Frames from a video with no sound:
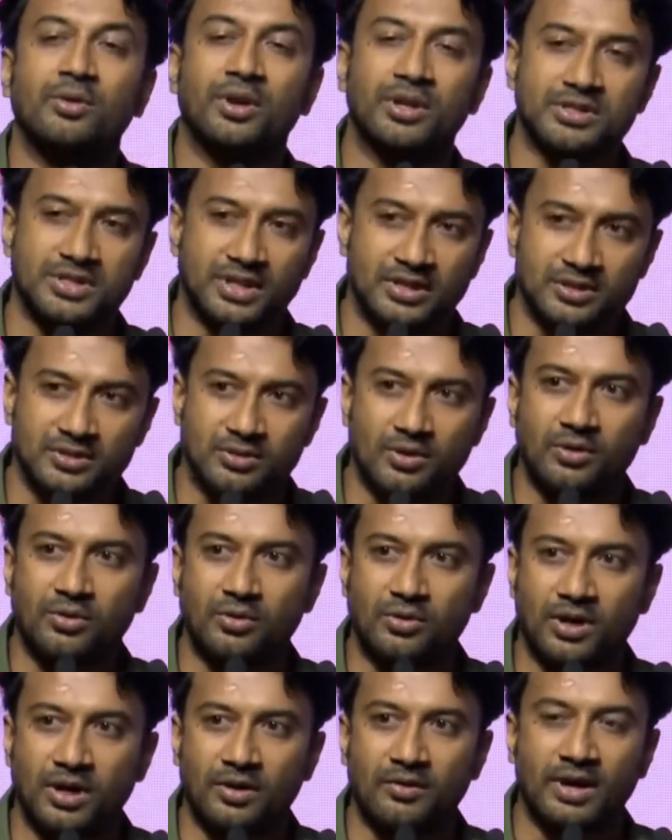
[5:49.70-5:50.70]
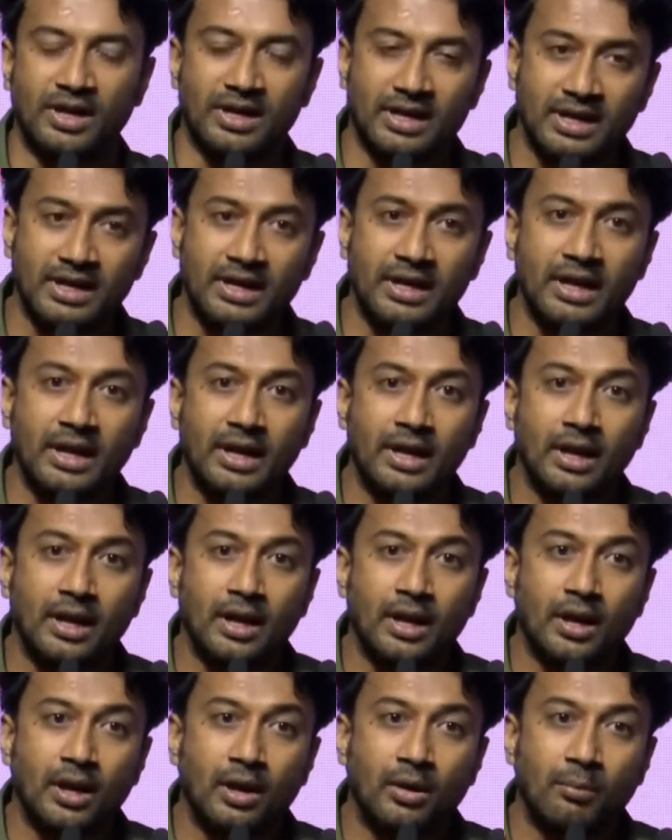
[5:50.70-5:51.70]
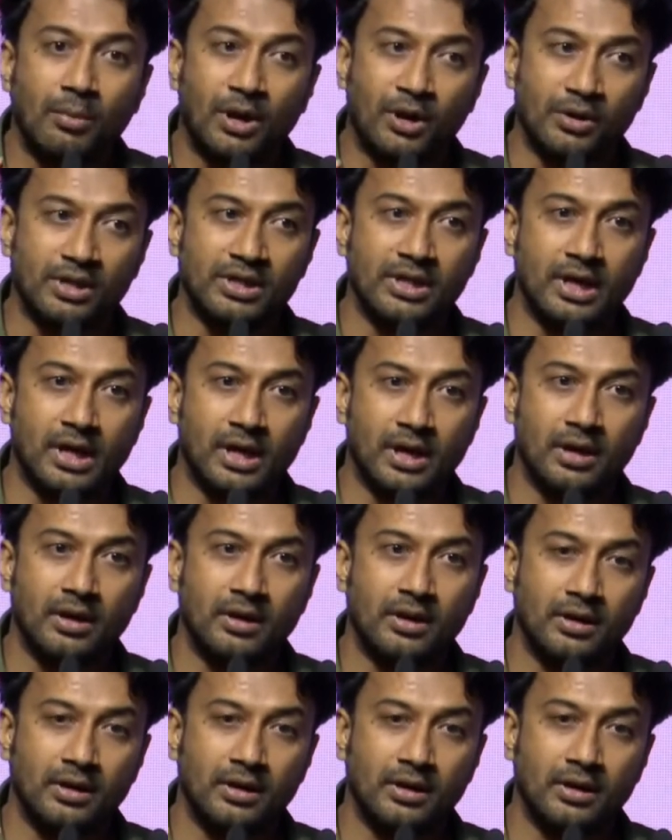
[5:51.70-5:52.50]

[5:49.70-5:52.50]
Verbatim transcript: నువ్వైనా చిరంజీవి అనుకుంటున్నావా అని మనం ఏదైనా